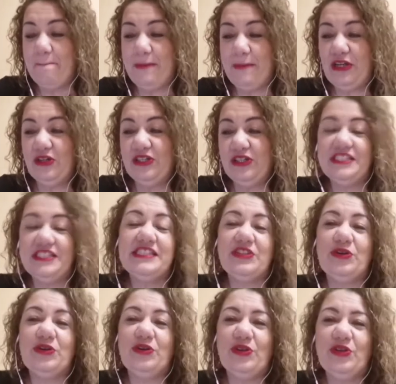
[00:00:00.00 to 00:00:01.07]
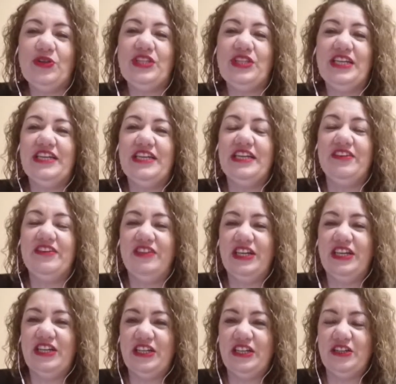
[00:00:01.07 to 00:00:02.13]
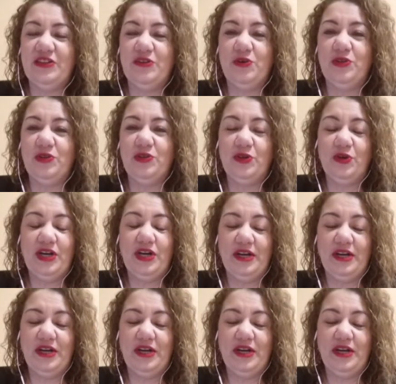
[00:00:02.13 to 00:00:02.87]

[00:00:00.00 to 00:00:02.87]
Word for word: Pero todo tiene que ver con dos